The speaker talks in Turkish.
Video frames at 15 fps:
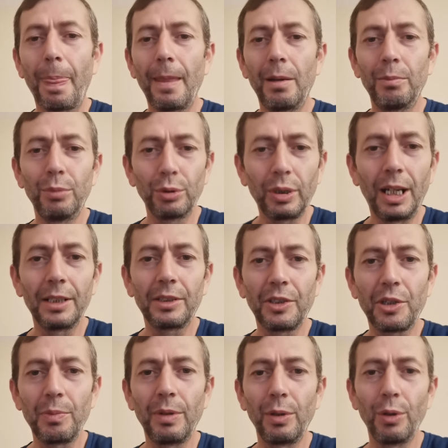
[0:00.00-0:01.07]
bu
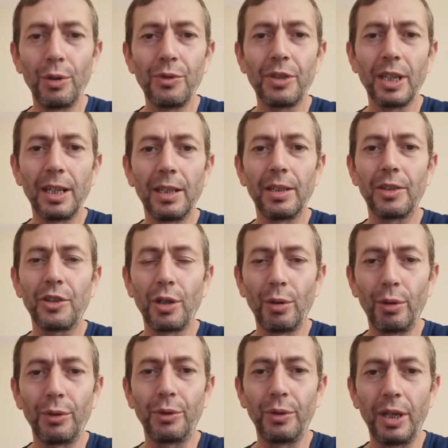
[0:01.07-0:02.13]
tartışma önce
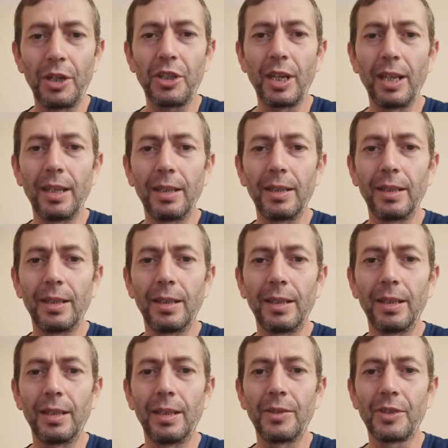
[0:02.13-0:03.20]
Şenol Güneş'e e,
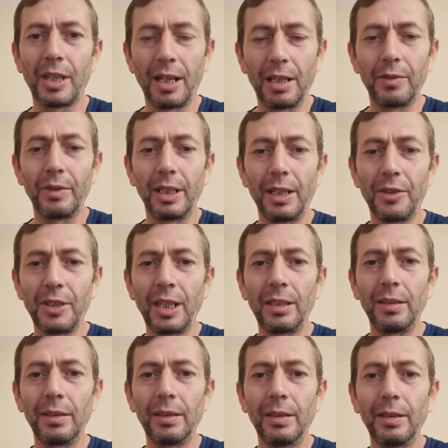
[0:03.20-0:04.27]
zarar
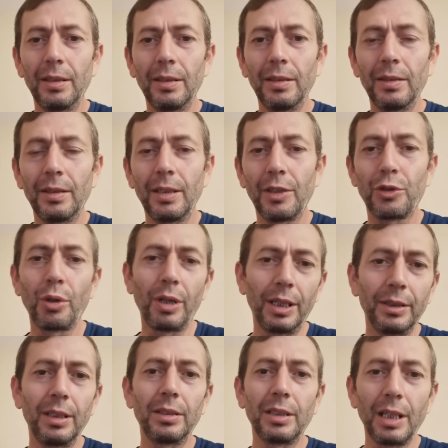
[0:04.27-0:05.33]
verecek. E,
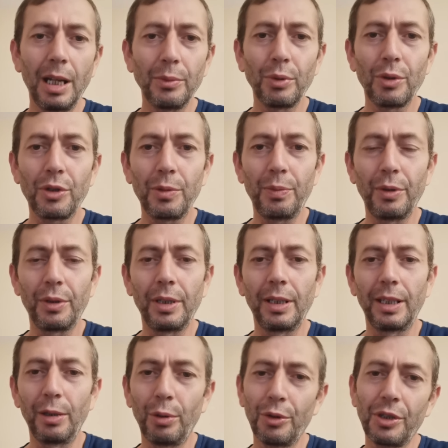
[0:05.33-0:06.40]
sonra da Trabzonspor'a.
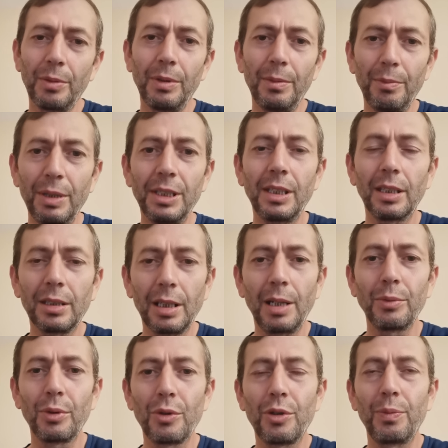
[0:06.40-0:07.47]
E o zaman biz de
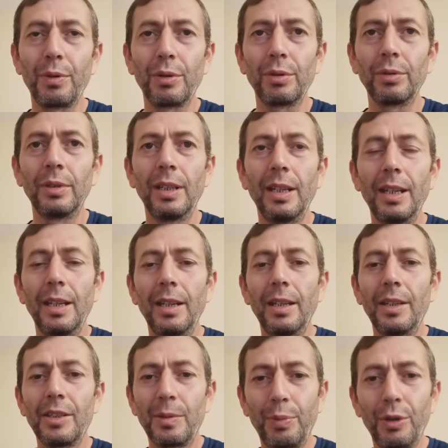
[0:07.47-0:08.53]
Trabzonspor'un
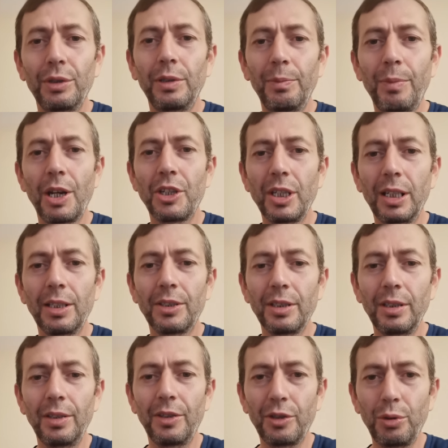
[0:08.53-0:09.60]
sportif
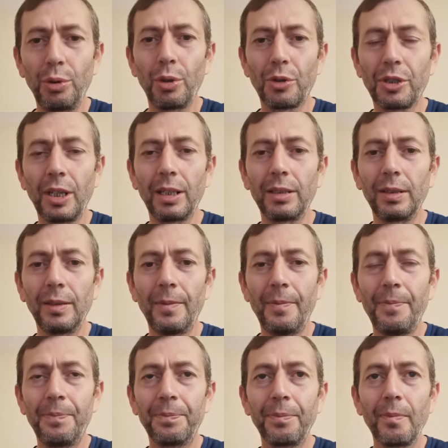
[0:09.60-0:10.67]
başarısını istiyorsak
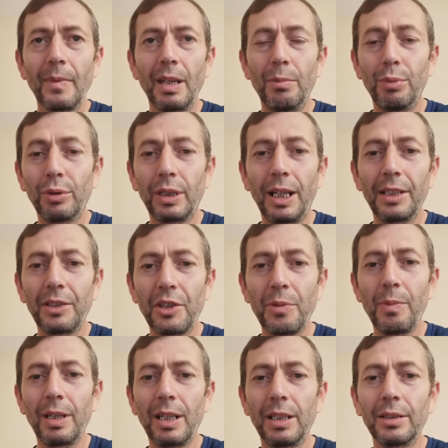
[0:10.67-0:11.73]
bu
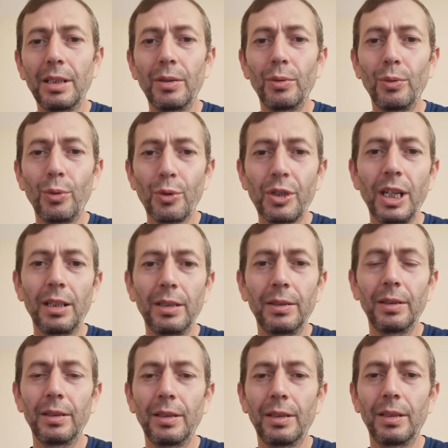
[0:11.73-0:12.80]
tartışmalardan uzak
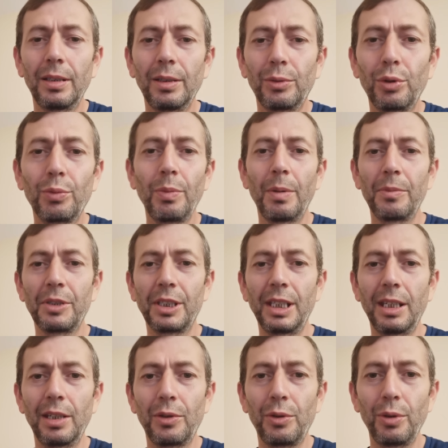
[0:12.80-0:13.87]
e, tutmamız
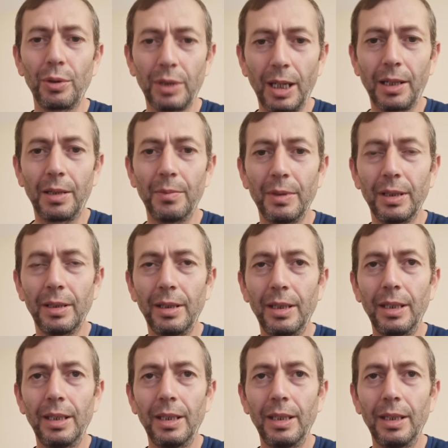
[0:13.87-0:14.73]
gerekiyor takımı